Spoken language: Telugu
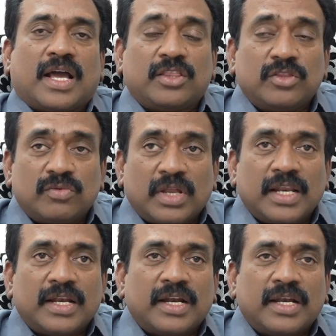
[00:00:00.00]
అందువల్ల
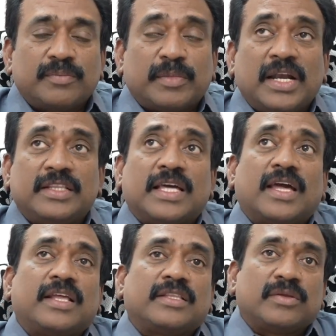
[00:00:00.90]
ఏంటంటే మళ్ళీ
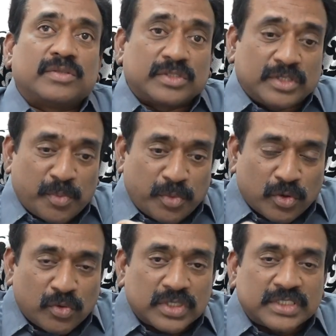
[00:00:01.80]
తేడా ఎప్పుడో
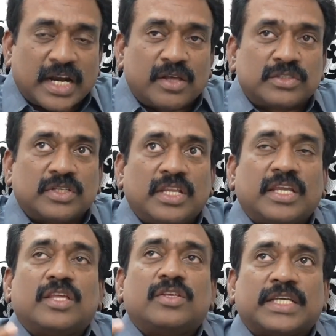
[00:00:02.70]
కోర్స్ తేడా వచ్చింది
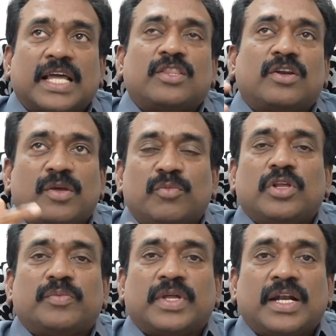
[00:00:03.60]
నీకేదో చేద్దాం నేను
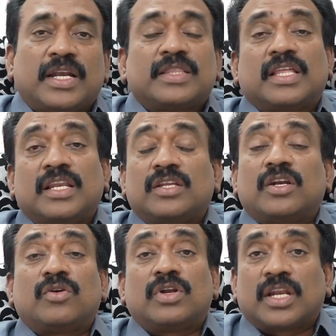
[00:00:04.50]
మునిగిపోయానంటే
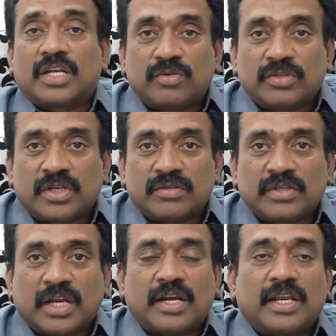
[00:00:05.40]
తల్లిదండ్రులు కూడా హర్ట్ అవుతారు
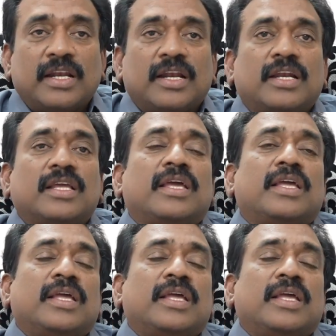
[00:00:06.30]
ఇక్కడ ఏంటంటే